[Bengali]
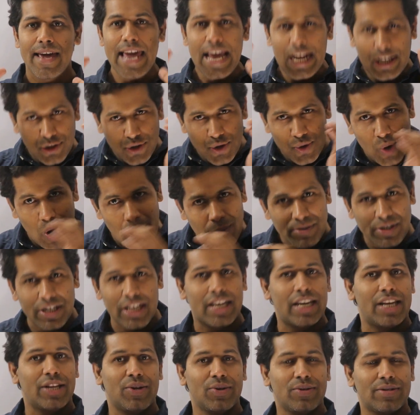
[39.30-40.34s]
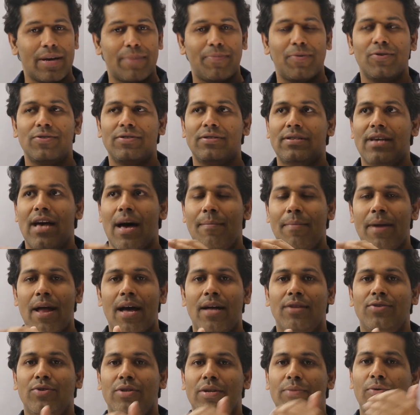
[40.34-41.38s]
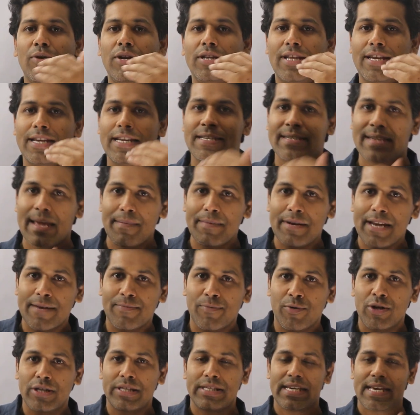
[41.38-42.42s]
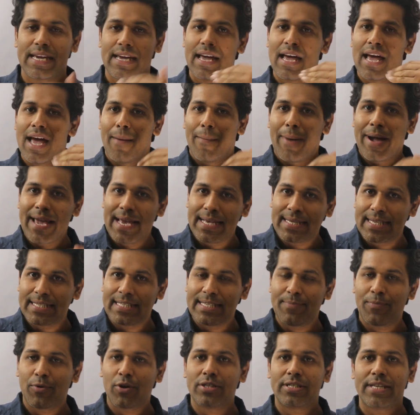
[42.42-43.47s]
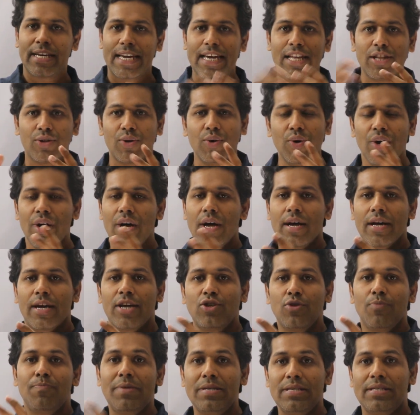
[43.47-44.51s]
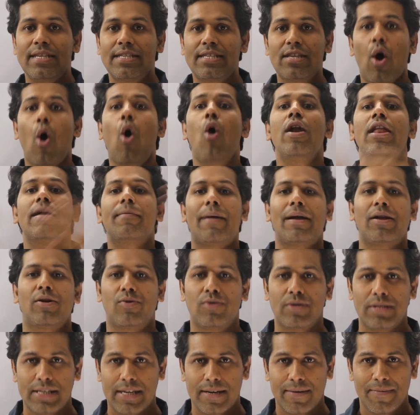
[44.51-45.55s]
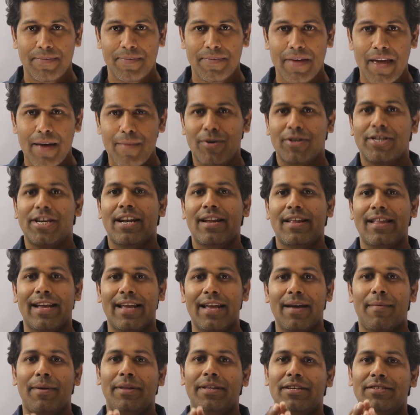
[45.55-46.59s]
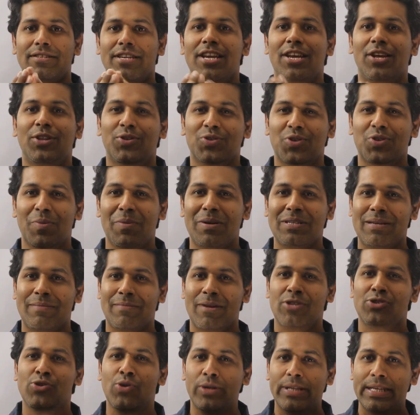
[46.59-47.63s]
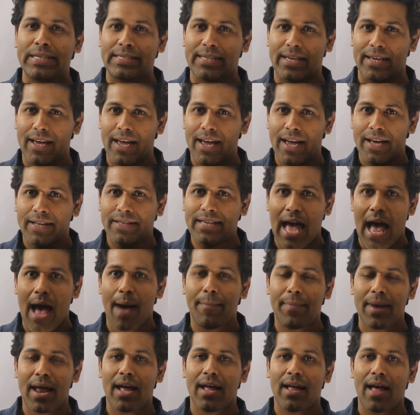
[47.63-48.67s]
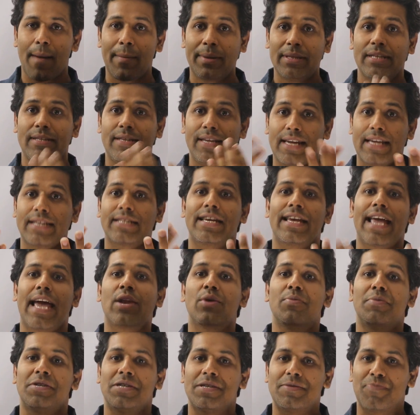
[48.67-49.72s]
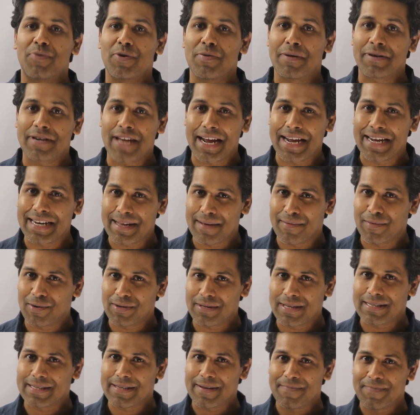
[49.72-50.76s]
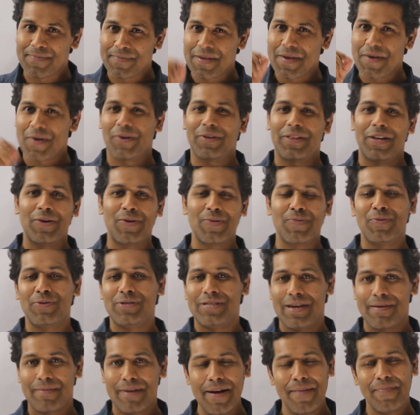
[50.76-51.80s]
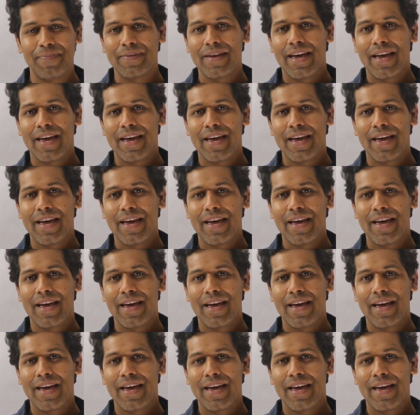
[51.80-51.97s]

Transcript: একটু কম শিক্ষিত সাপোজ আমরা যদি বলি ইন্টারমিডিয়েট পড়েছে বা এসএসসি পড়েছে কিন্তু কিছু বিজনেসে অনেক ভালো করছে এবং সেটা দেখে আমাদের শিক্ষিত সমাজ আমরা জ্বলতেছি যে আমরা আমাদের থেকে সে কেন বেশি পরিমাণ টাকা ইনকাম করতেছে কথাটা একটু বুঝি আমরা